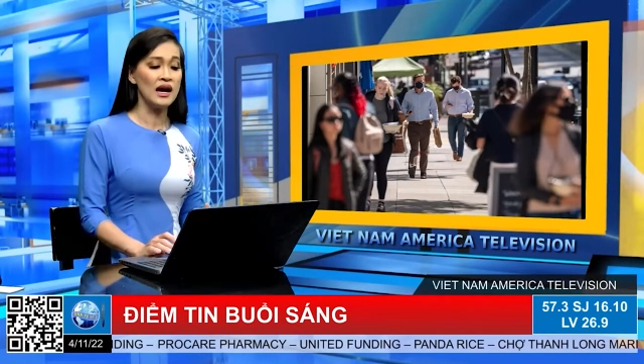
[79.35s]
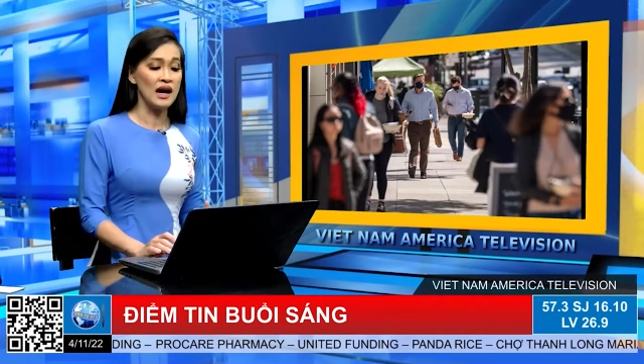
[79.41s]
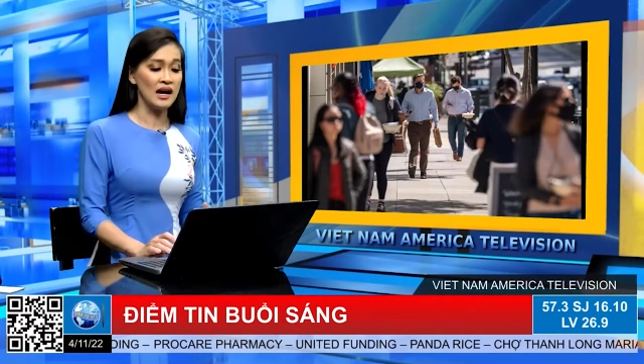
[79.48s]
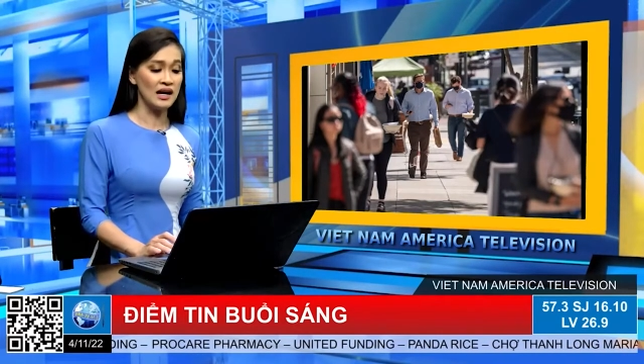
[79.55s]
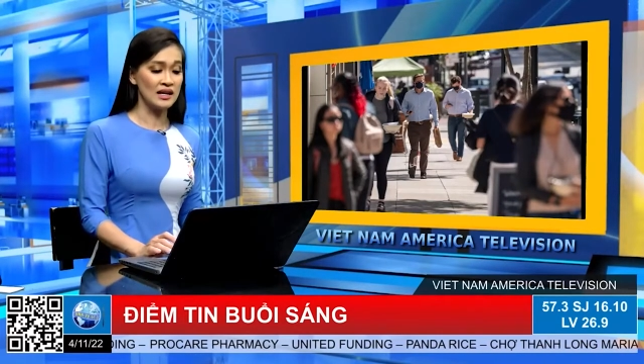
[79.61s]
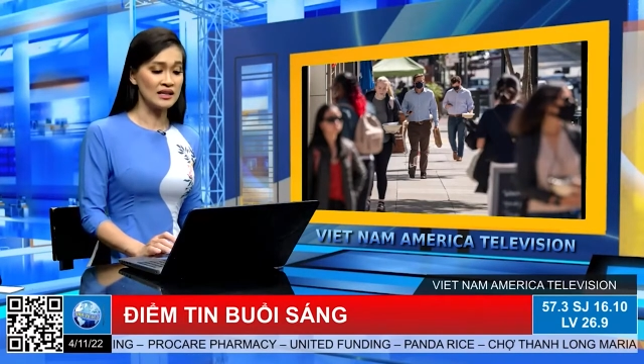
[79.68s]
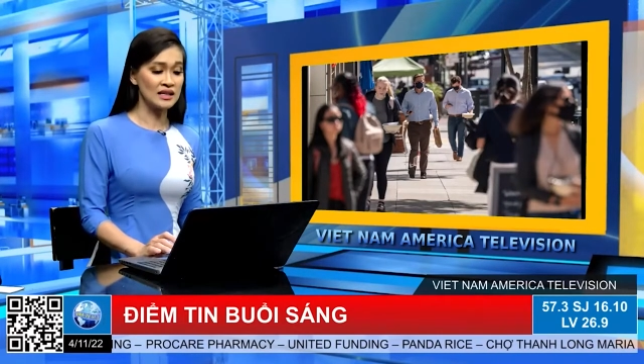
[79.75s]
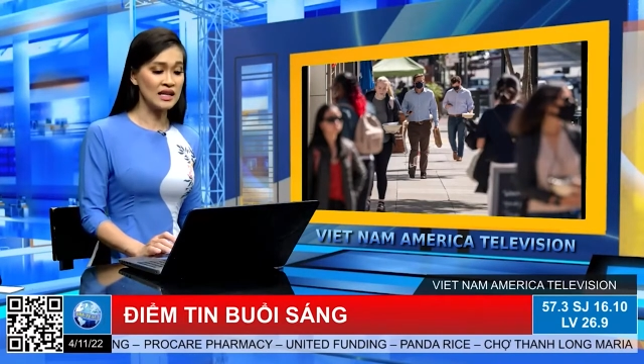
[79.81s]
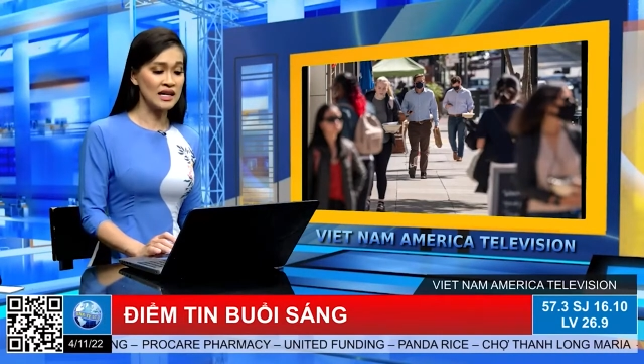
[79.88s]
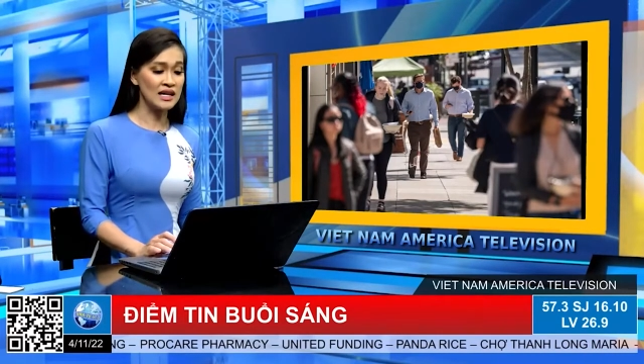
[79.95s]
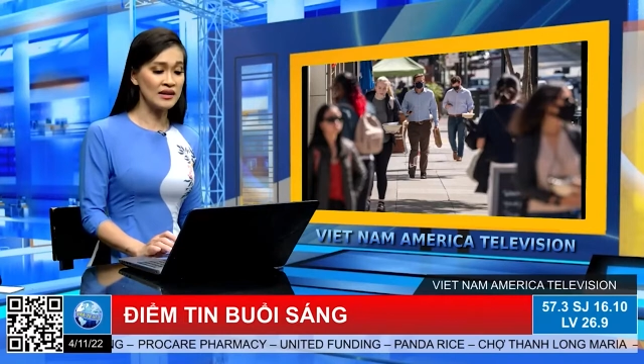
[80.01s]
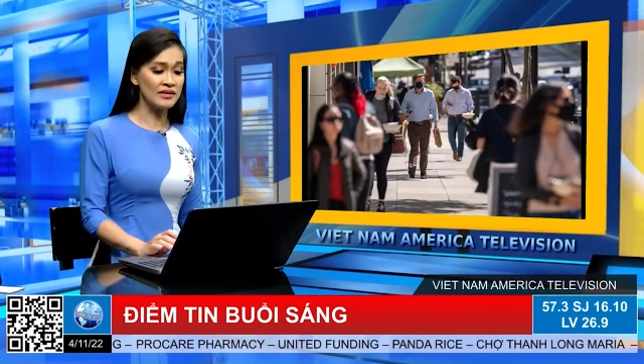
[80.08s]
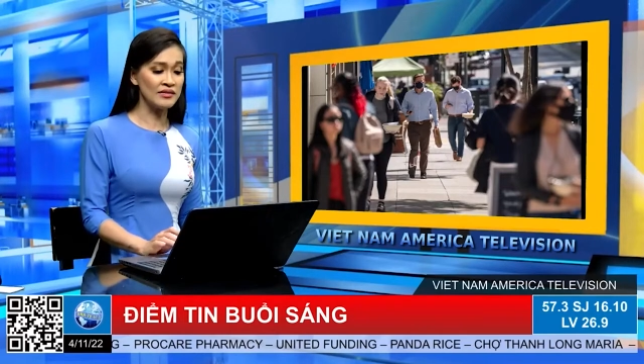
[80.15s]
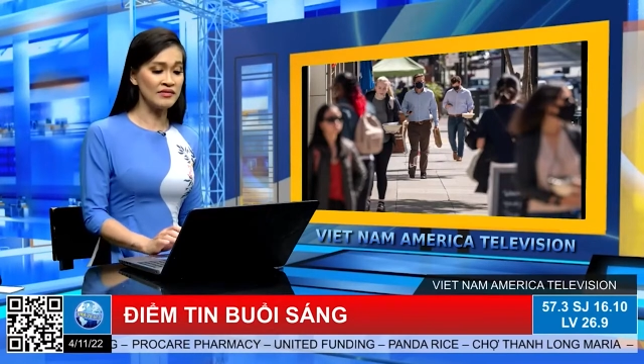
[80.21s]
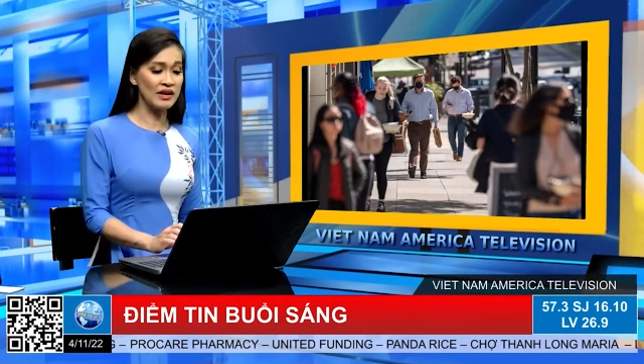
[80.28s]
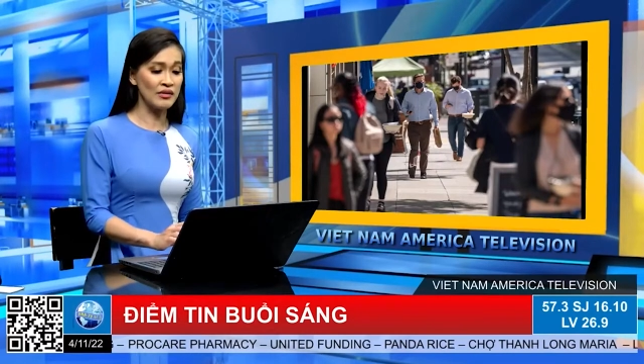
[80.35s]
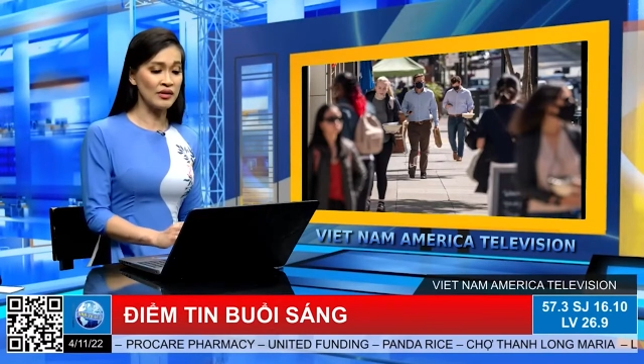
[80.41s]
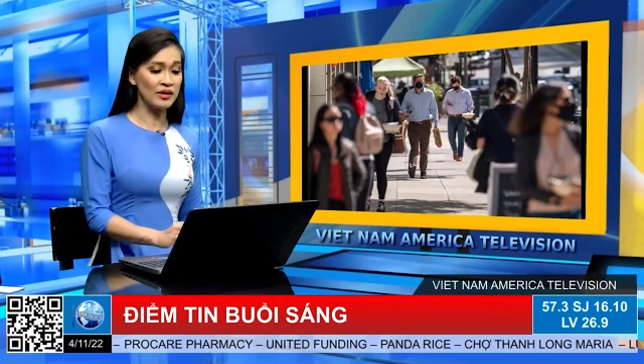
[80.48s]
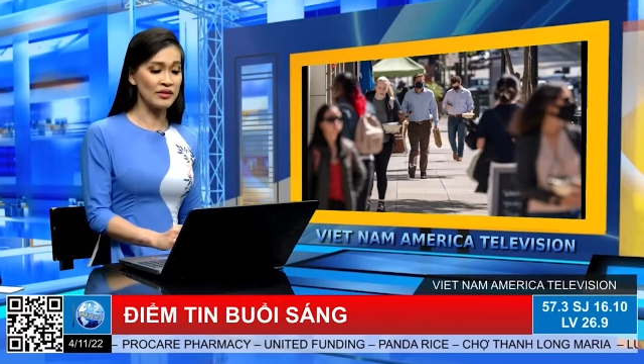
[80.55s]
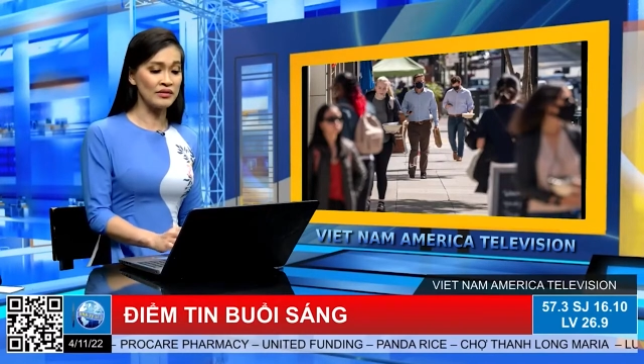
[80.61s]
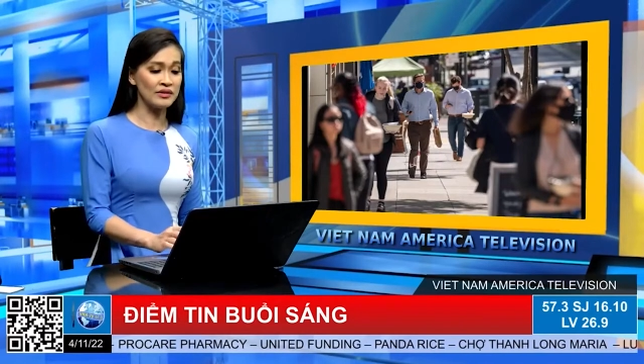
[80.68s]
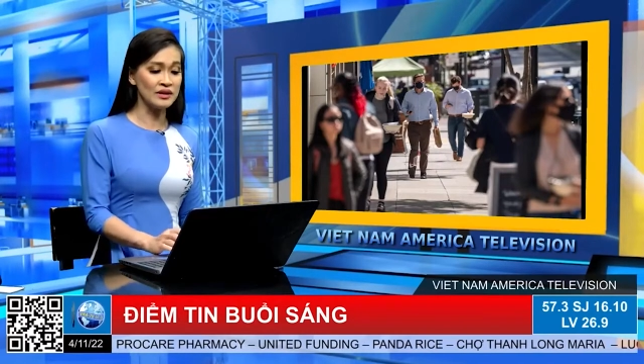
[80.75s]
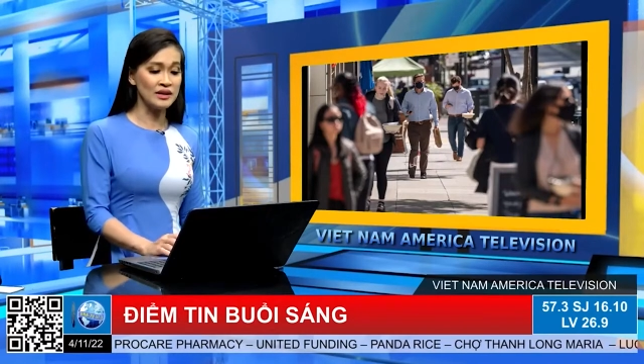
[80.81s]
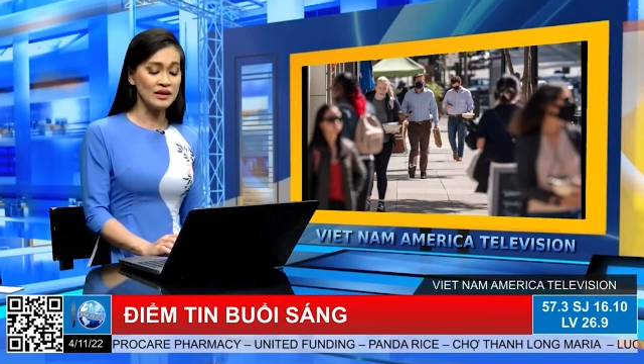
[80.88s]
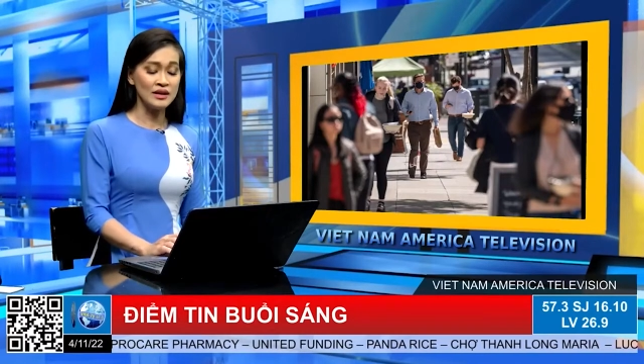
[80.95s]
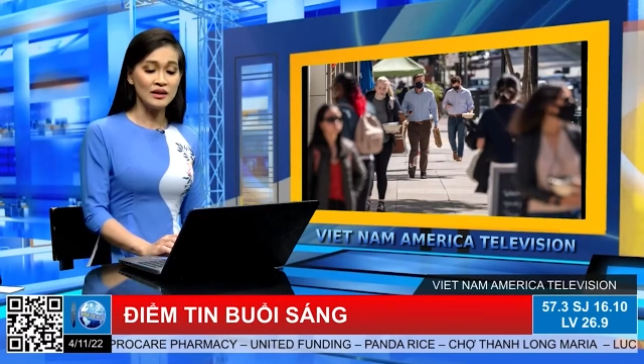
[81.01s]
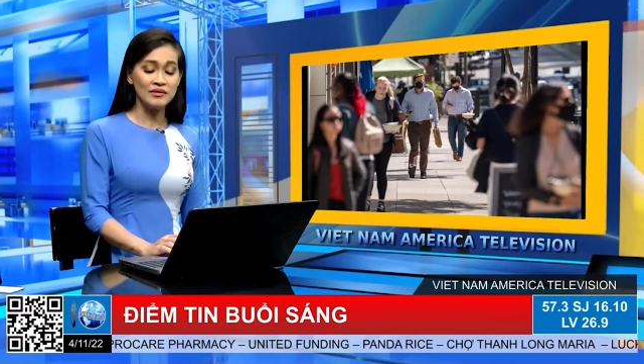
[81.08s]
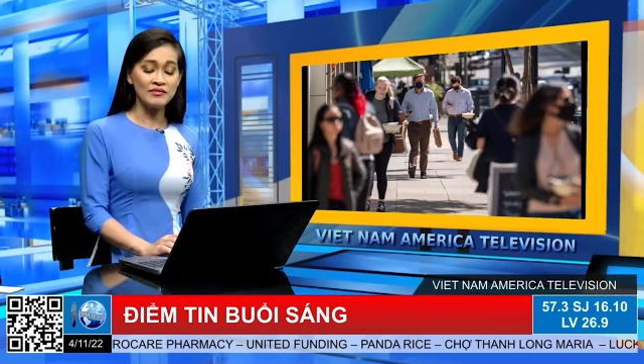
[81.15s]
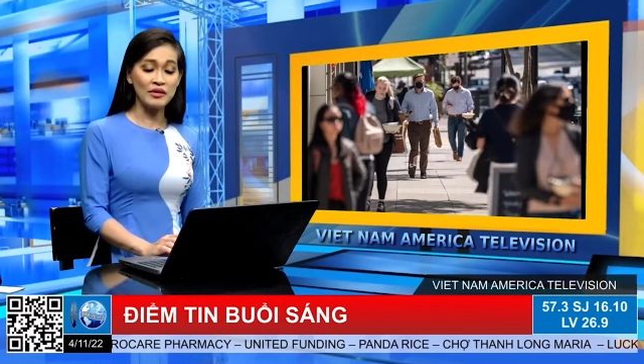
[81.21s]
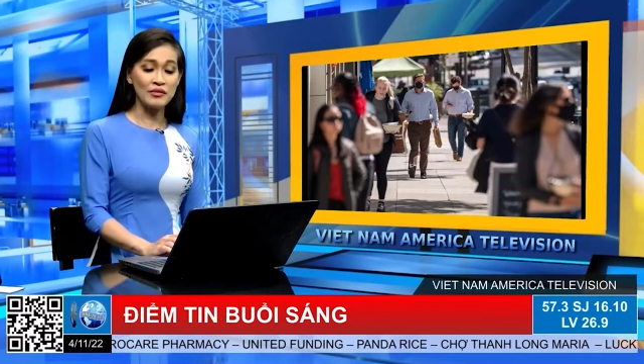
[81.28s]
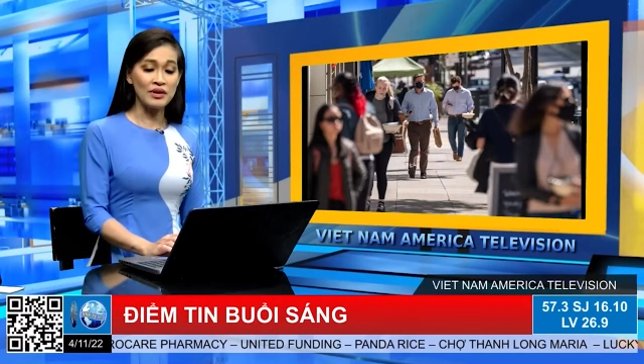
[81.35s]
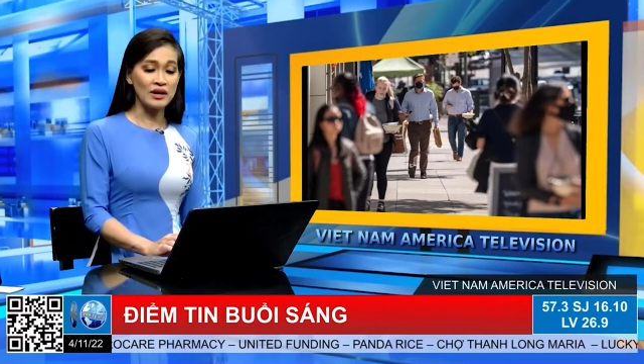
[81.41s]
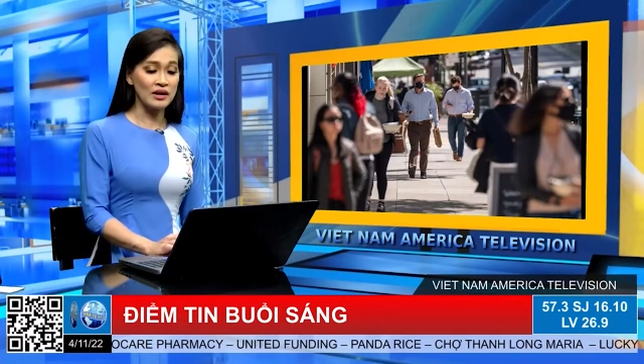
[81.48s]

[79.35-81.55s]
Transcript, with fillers: À, thì vào vào